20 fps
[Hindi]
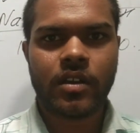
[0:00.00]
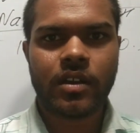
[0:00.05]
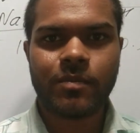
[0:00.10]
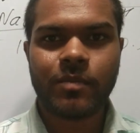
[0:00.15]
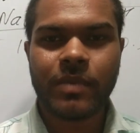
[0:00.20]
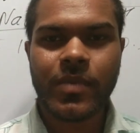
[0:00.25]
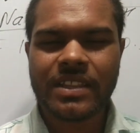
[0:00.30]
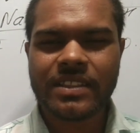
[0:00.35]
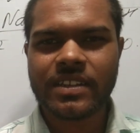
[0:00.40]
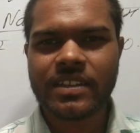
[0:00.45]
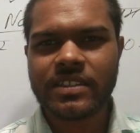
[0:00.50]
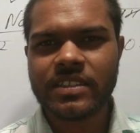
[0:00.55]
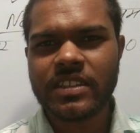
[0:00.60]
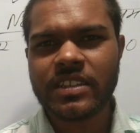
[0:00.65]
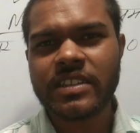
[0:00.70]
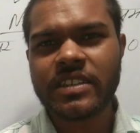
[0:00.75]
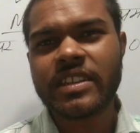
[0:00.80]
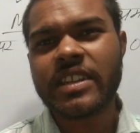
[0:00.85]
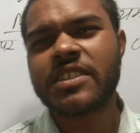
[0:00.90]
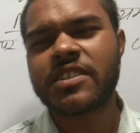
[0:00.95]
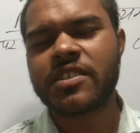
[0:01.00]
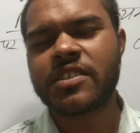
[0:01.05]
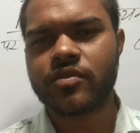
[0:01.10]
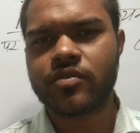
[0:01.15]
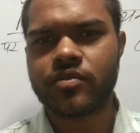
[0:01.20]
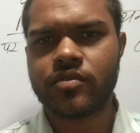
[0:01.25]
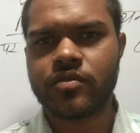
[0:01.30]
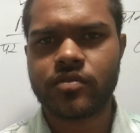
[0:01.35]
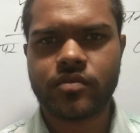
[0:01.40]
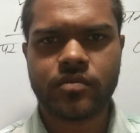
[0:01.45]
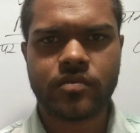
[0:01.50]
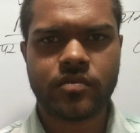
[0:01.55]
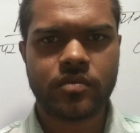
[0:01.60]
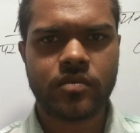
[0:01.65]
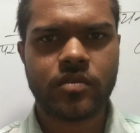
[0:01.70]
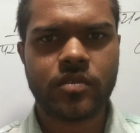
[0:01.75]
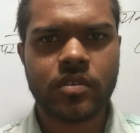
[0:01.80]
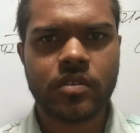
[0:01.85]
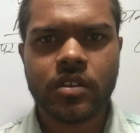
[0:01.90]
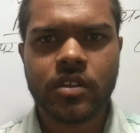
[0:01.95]
अब बात करते हैं नेक्स्ट
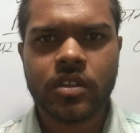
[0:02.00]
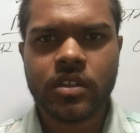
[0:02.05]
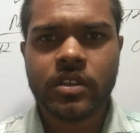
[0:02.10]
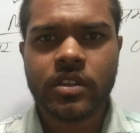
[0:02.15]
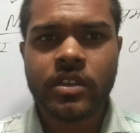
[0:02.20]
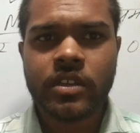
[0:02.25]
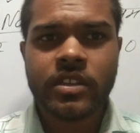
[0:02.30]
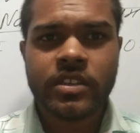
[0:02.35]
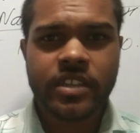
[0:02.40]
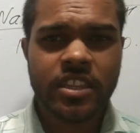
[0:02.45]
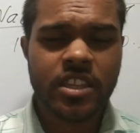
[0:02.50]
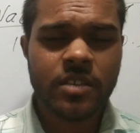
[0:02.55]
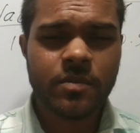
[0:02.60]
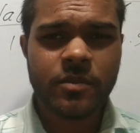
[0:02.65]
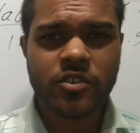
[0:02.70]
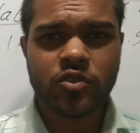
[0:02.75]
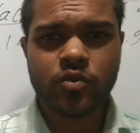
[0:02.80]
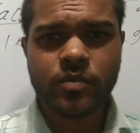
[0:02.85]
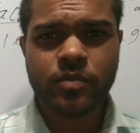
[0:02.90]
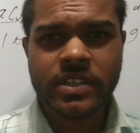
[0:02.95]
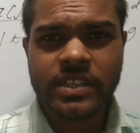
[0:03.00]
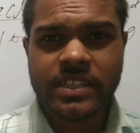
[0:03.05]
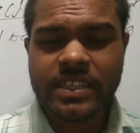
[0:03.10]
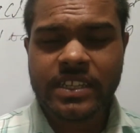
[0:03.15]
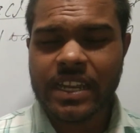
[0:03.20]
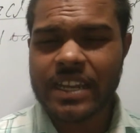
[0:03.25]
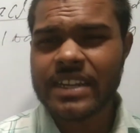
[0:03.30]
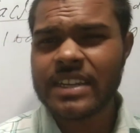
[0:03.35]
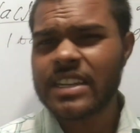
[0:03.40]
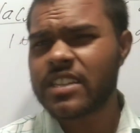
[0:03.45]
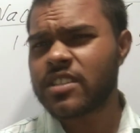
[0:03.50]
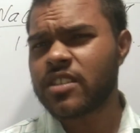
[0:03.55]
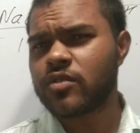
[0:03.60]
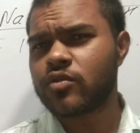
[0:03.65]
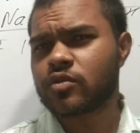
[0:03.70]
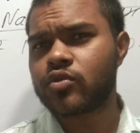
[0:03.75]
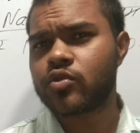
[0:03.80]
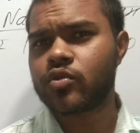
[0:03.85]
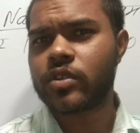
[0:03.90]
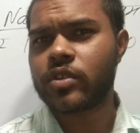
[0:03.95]
यूज यदि पशु में
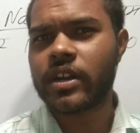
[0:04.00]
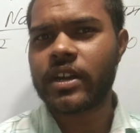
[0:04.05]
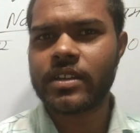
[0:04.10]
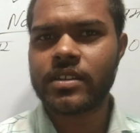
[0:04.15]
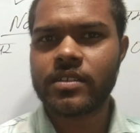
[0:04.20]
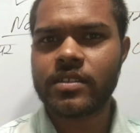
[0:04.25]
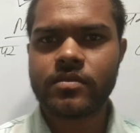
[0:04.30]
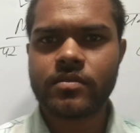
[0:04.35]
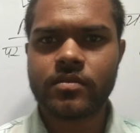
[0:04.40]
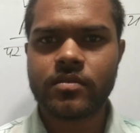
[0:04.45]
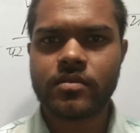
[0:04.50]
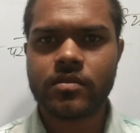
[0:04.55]
डिहाइड्रेशन हो चुका है